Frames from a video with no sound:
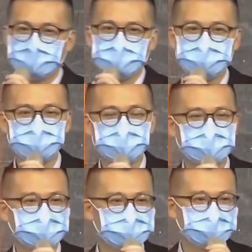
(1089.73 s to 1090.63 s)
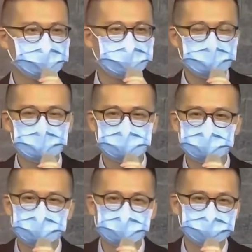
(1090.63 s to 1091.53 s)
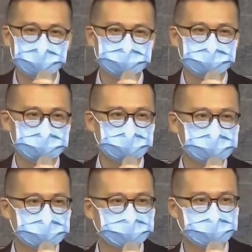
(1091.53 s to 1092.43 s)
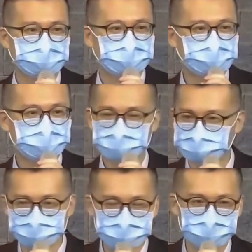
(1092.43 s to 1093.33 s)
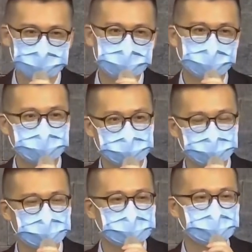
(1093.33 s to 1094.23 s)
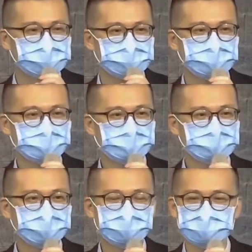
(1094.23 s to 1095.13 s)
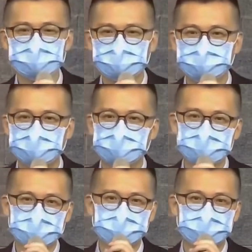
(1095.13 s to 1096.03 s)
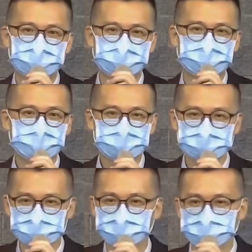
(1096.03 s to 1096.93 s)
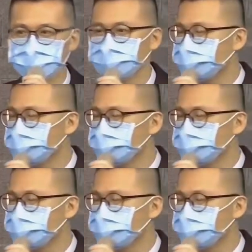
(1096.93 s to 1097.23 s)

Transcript: 如果你要说圣经里面所提到那些律法，我全部都知道，我全部都清楚，所以我就像法利赛人那样，是熟读律